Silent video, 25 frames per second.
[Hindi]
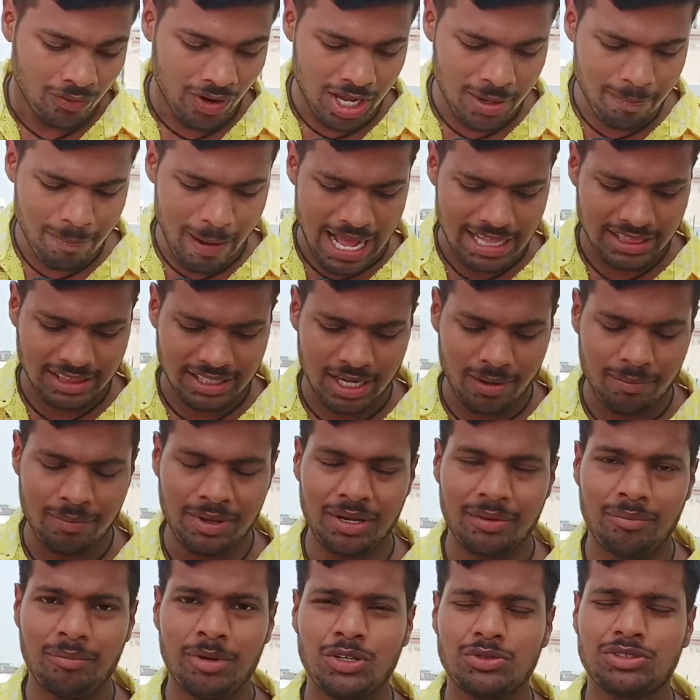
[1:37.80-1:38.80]
वही बात
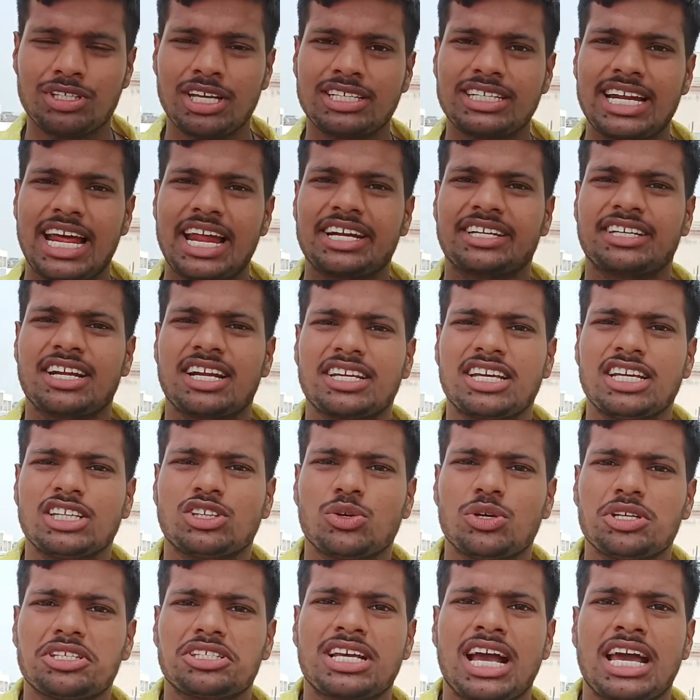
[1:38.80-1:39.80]
करें म्यूजिक डायरेक्टर की
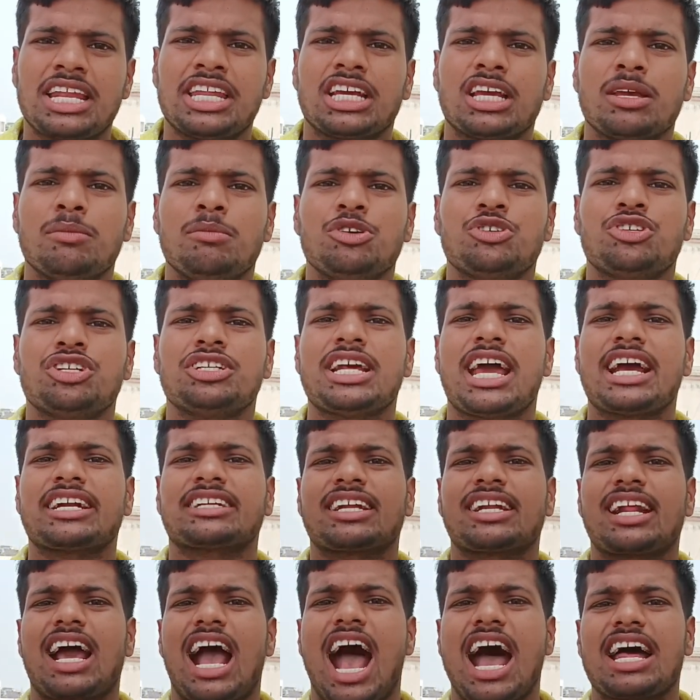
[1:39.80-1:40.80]
तो इस गाने के म्यूजिक
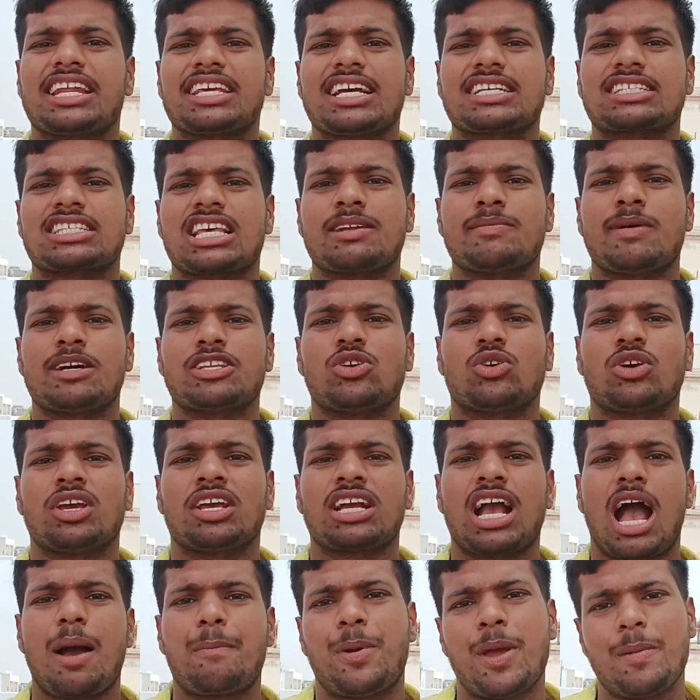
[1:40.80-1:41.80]
डायरेक्टर आर्या शर्मा जो
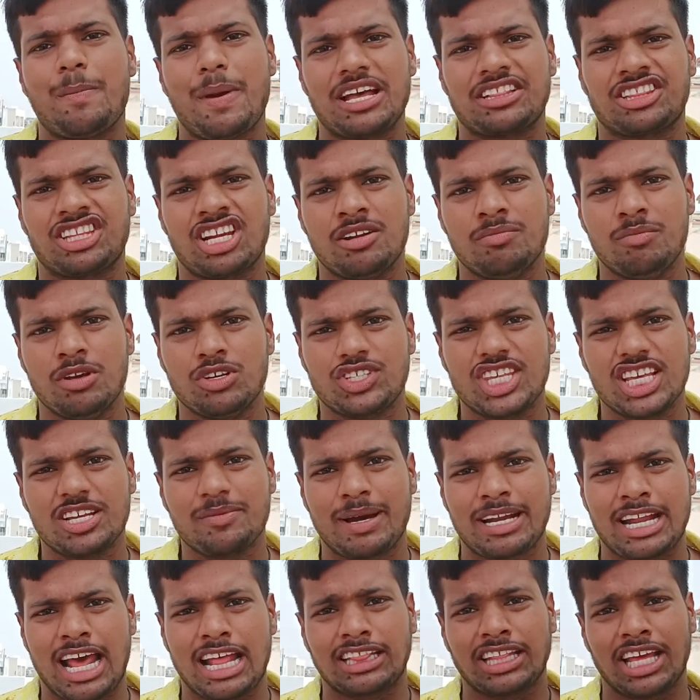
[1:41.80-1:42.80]
कि काफ़ी बेहतरीन
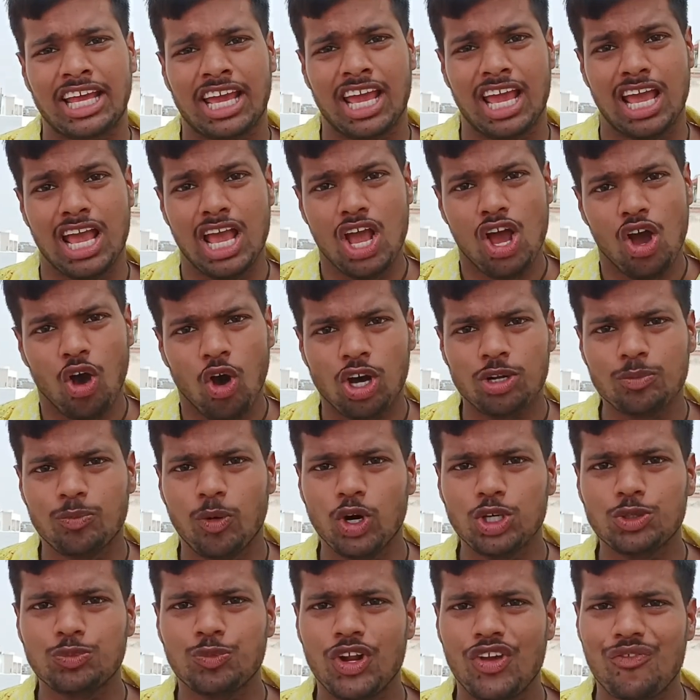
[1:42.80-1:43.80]
म्यूजिक बनाते हैं और
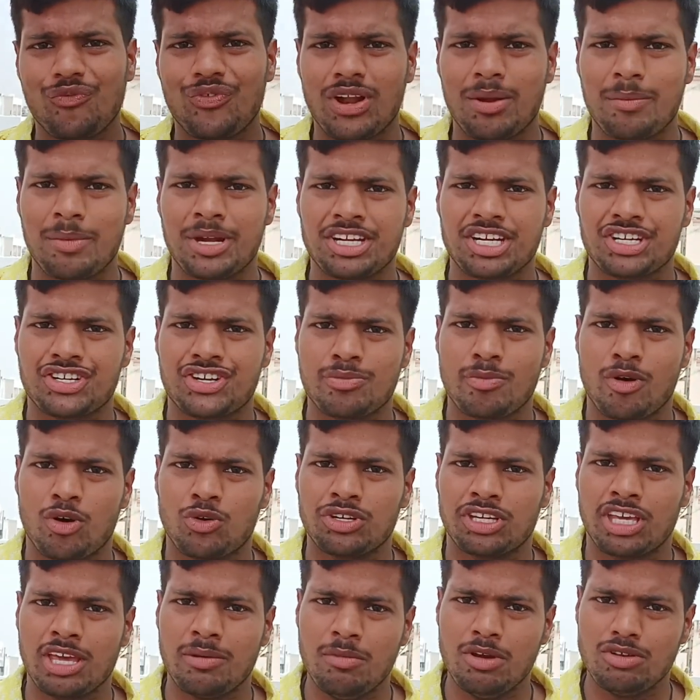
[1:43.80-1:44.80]
भोजपुरी फिल्म इंडस्ट्री में
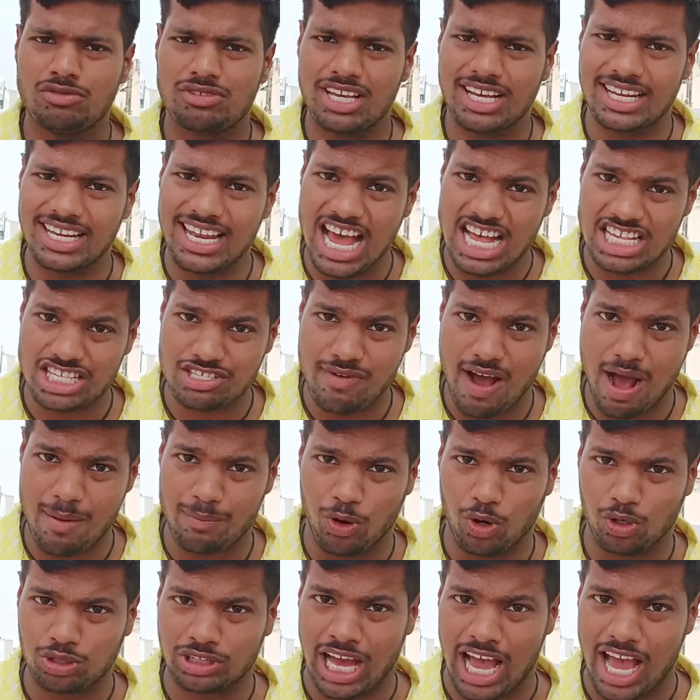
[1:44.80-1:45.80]
उनकी म्यूजिक
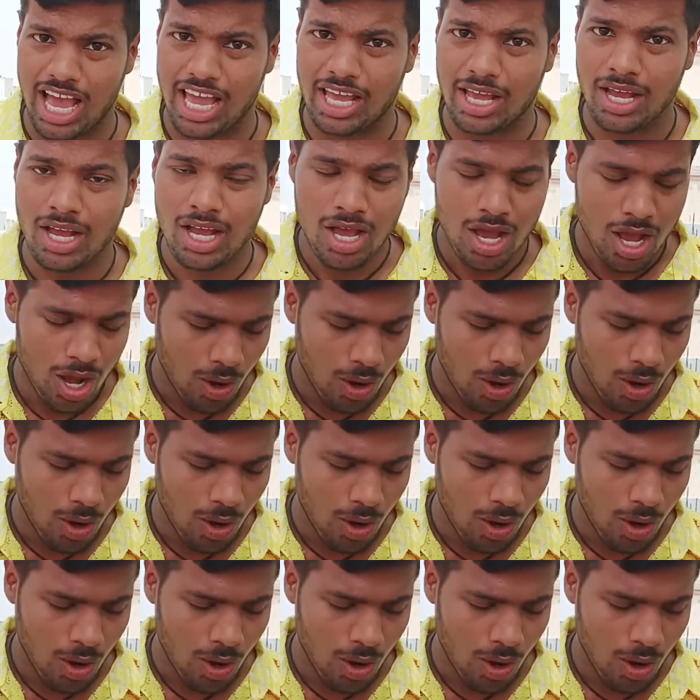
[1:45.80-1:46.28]
लाजवाब होता है